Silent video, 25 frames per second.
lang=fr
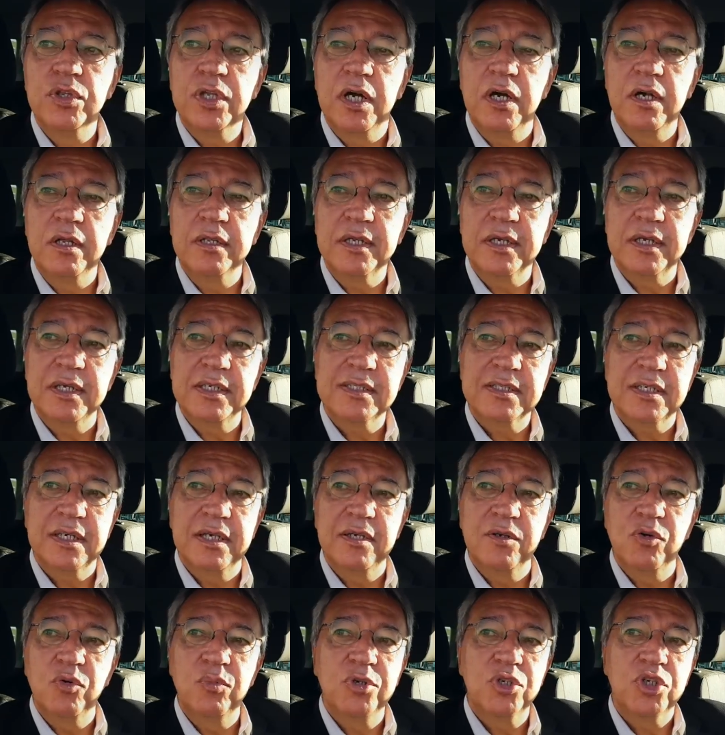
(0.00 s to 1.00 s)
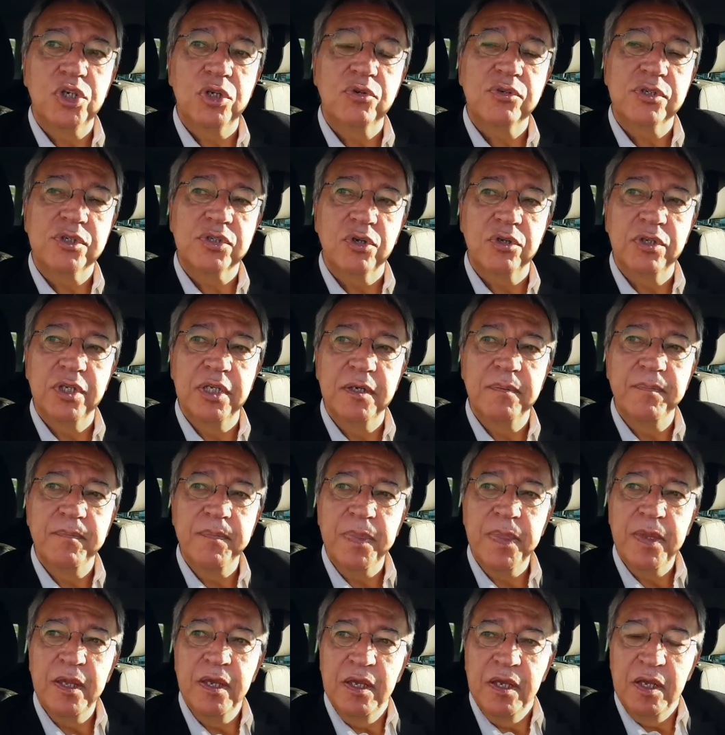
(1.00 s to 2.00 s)
voudrait entrer serait obligé de sonner.
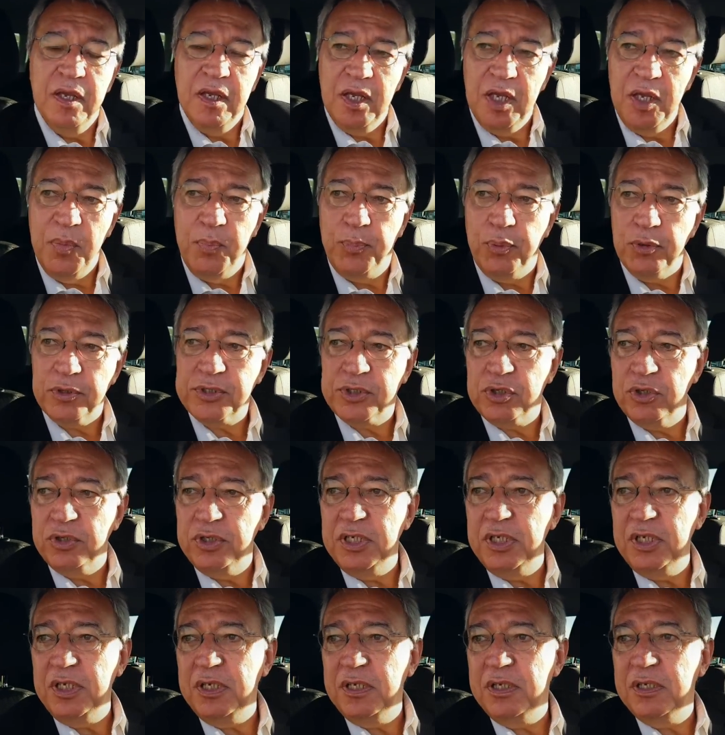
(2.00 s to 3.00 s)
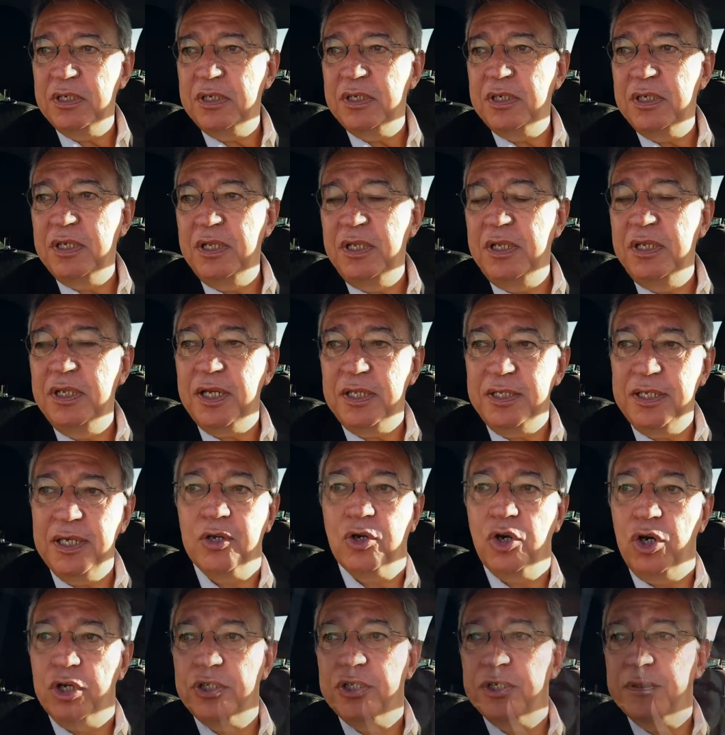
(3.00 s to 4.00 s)
Et pour sonner, il y a
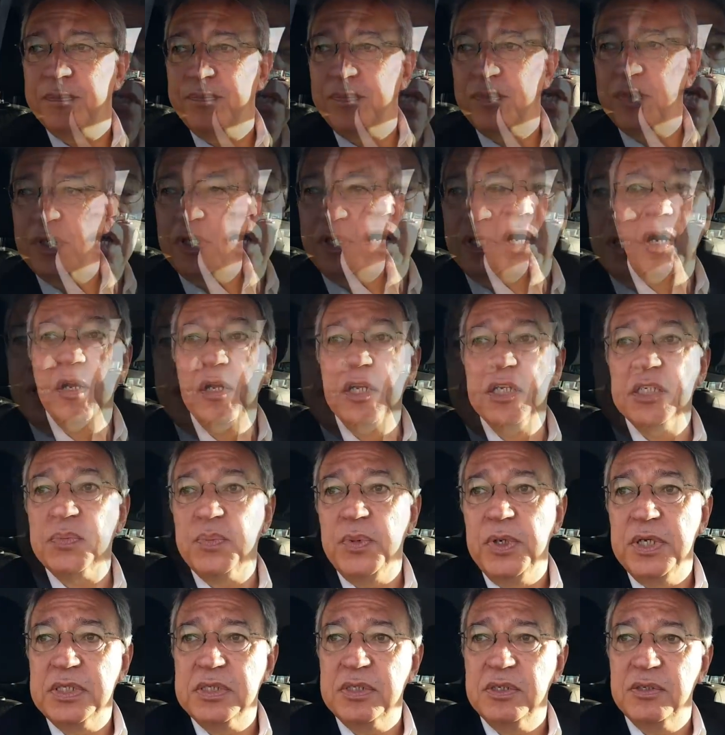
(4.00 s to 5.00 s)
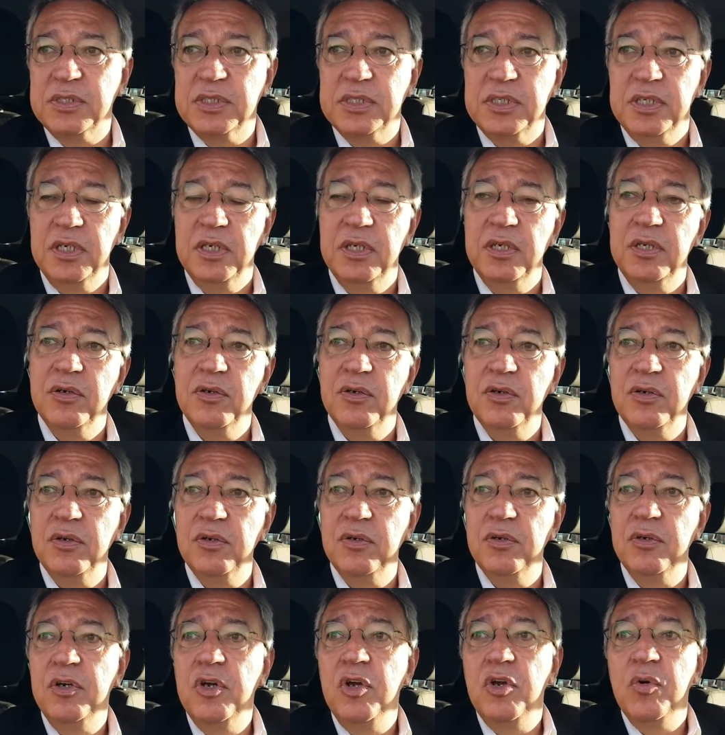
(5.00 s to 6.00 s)
des codes. En l'espèce, c'est
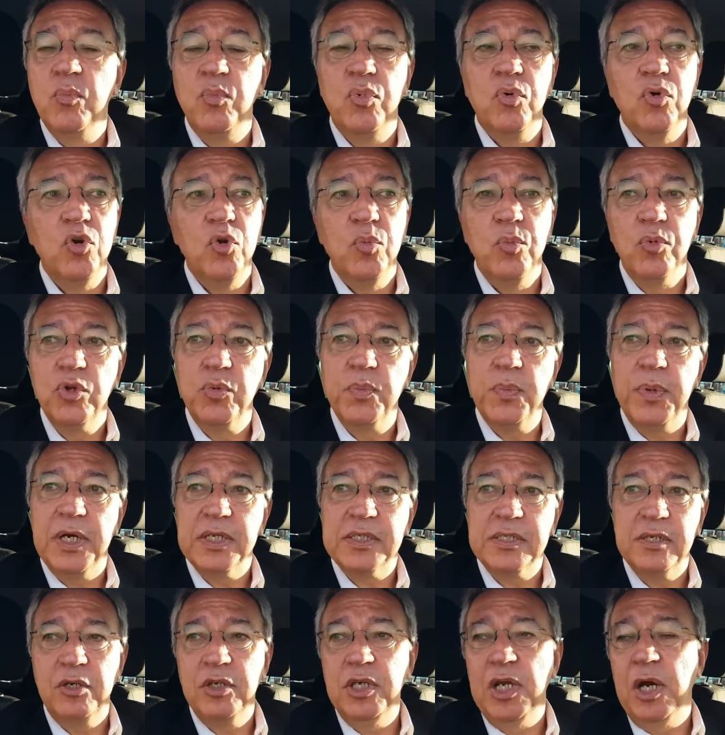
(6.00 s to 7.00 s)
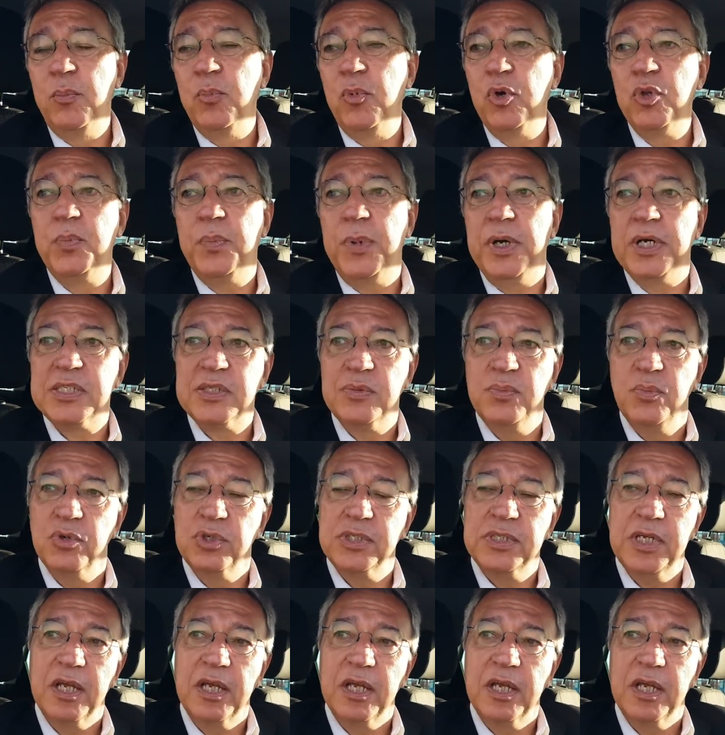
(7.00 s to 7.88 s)
euh, pour le mot de passe, il y a mot de passe, mot